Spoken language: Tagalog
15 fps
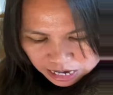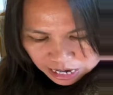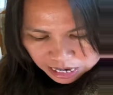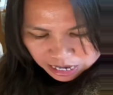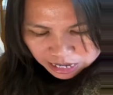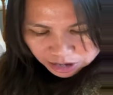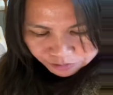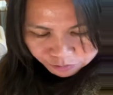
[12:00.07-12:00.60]

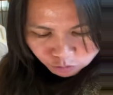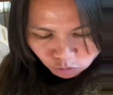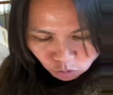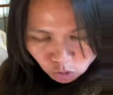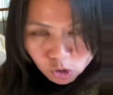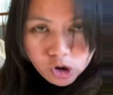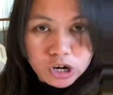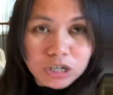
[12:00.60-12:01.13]
And of
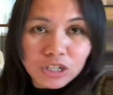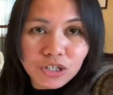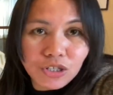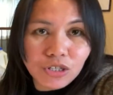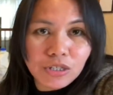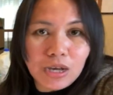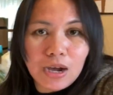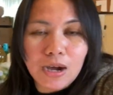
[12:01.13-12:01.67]

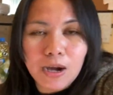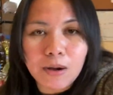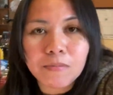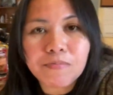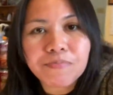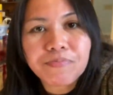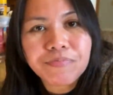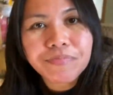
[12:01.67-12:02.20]
course,
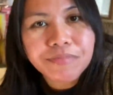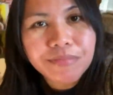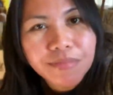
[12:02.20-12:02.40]
um,